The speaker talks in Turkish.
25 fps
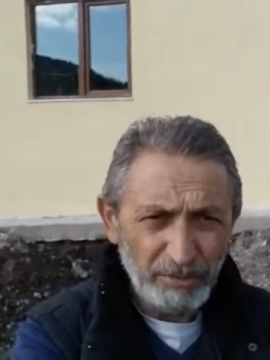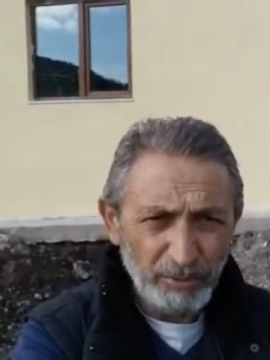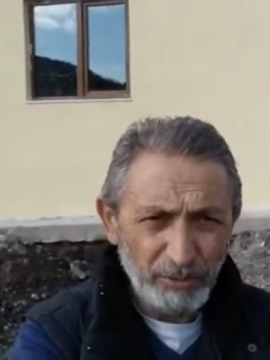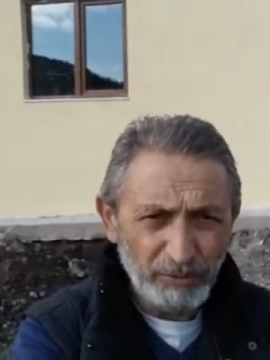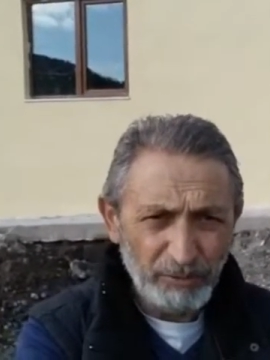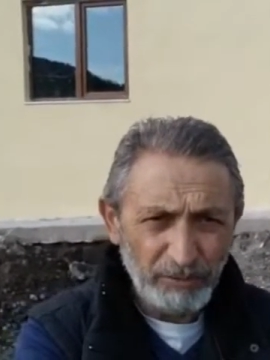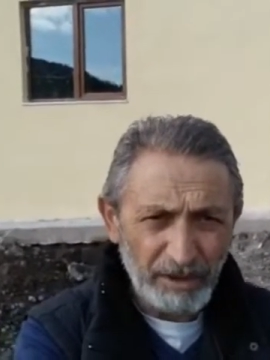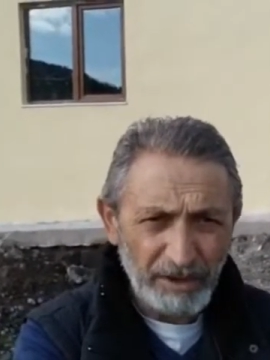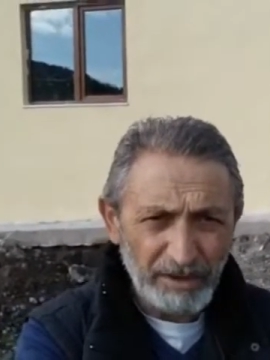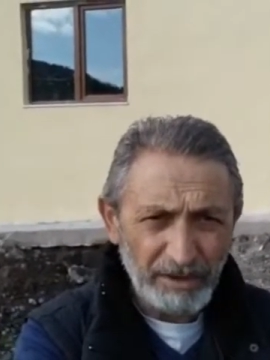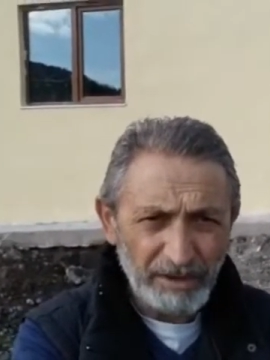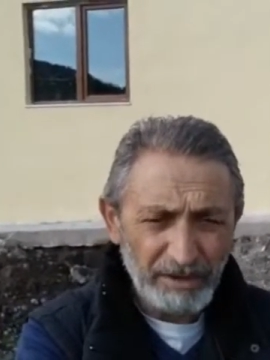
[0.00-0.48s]

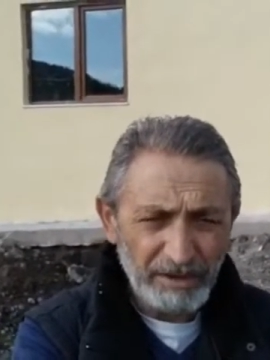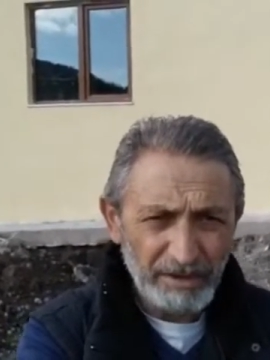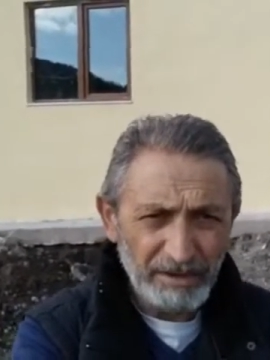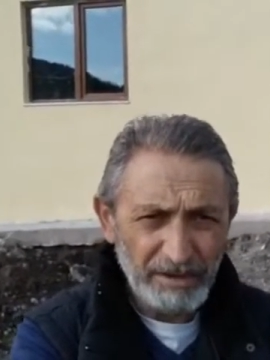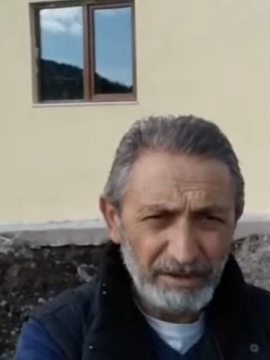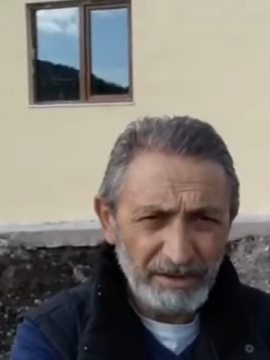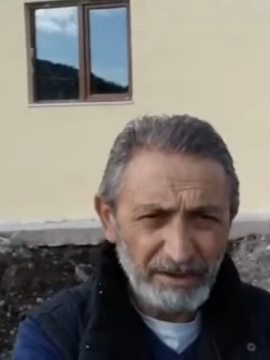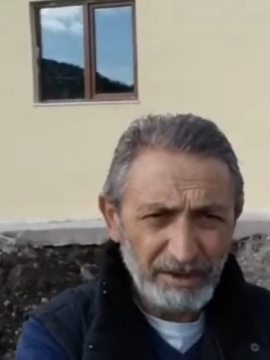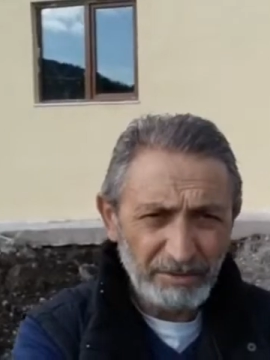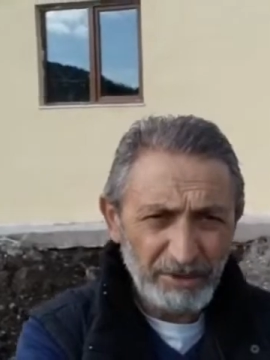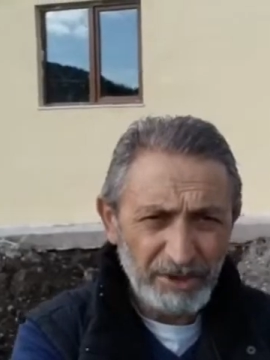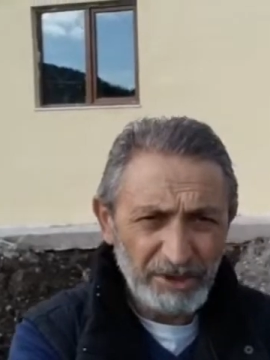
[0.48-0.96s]
mutfak
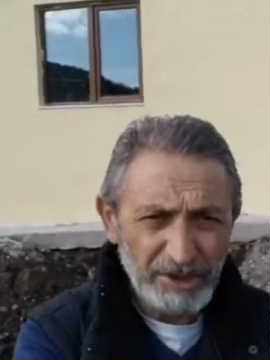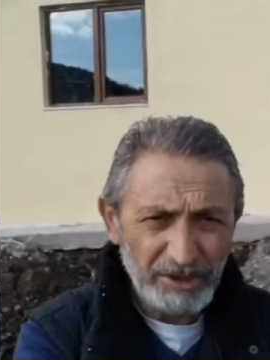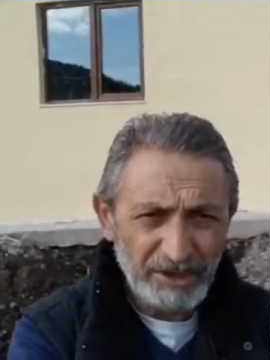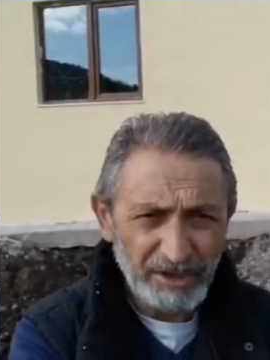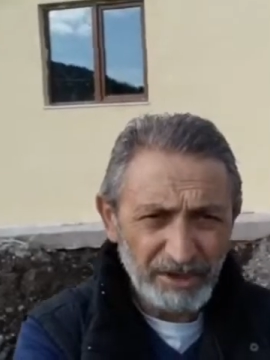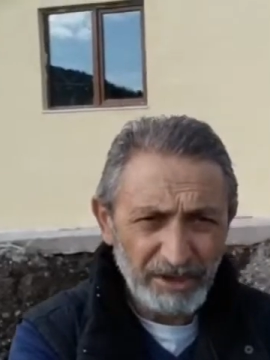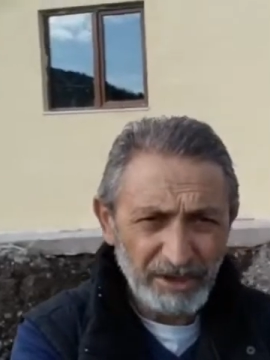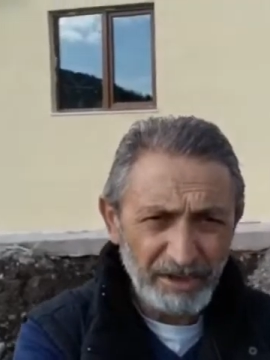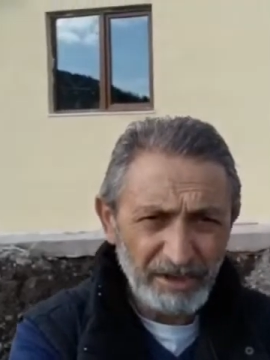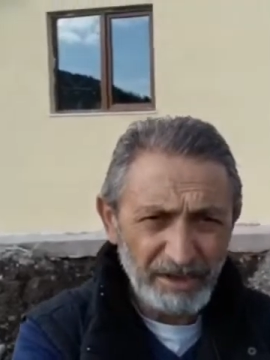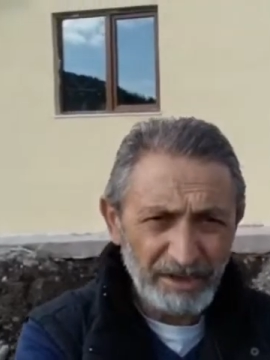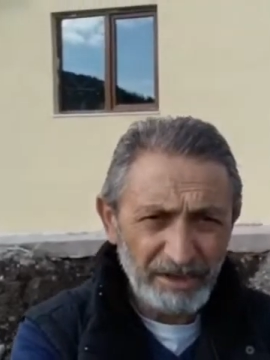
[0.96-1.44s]
gibi
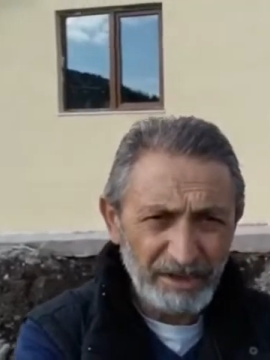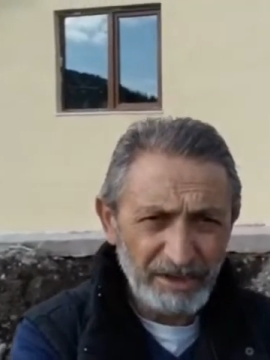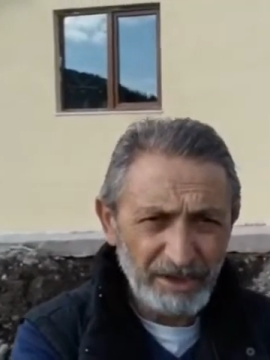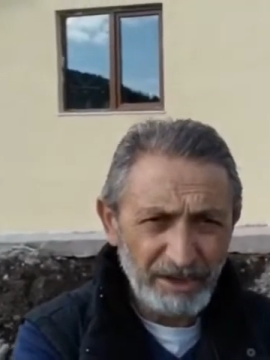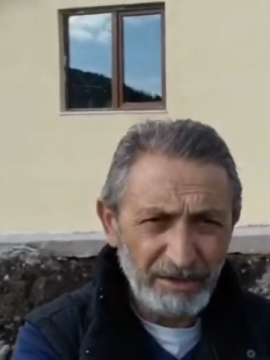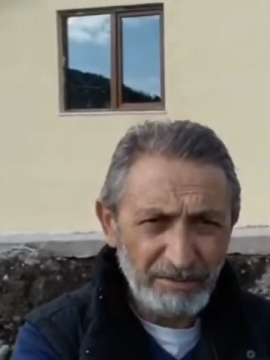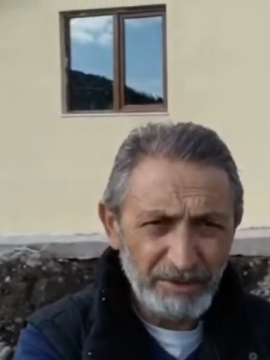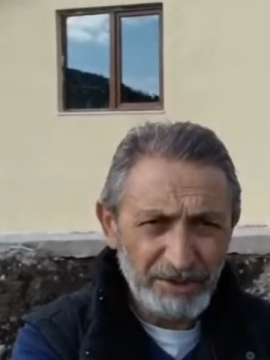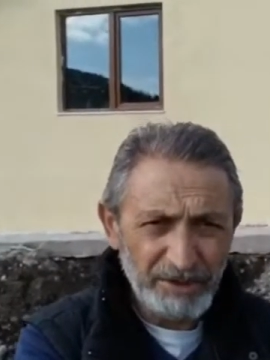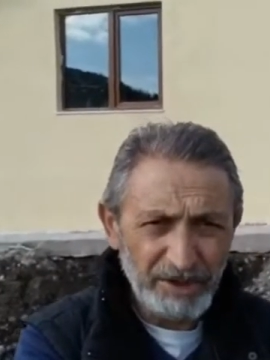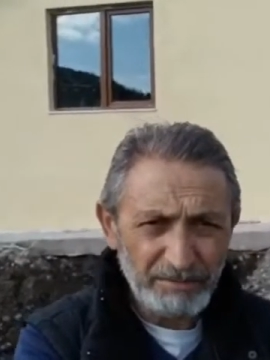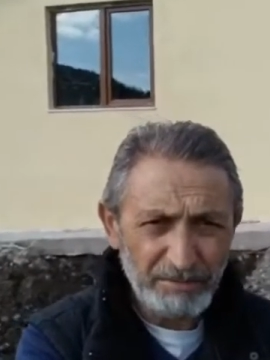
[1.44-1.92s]
işlere
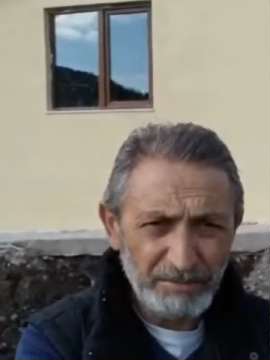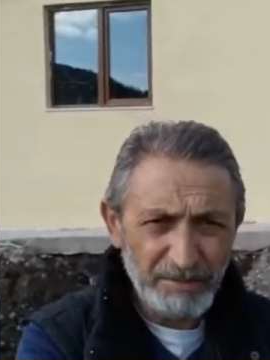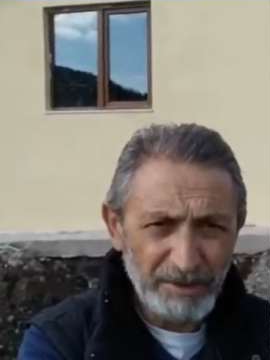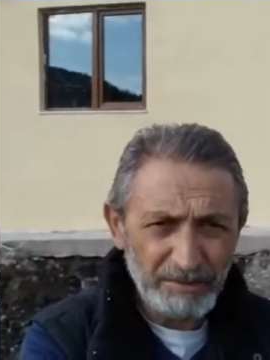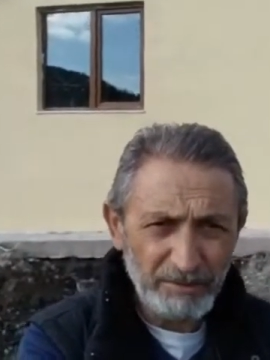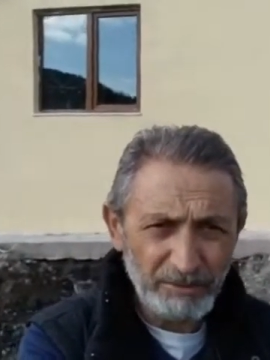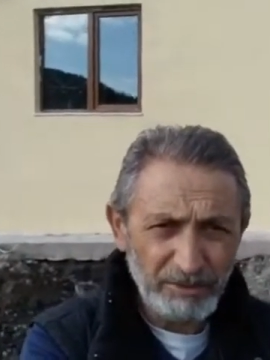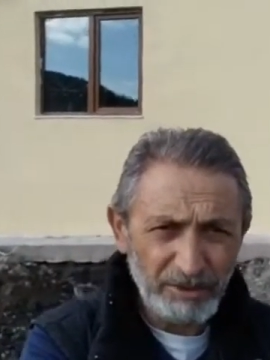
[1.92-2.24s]
girebilecek miyiz?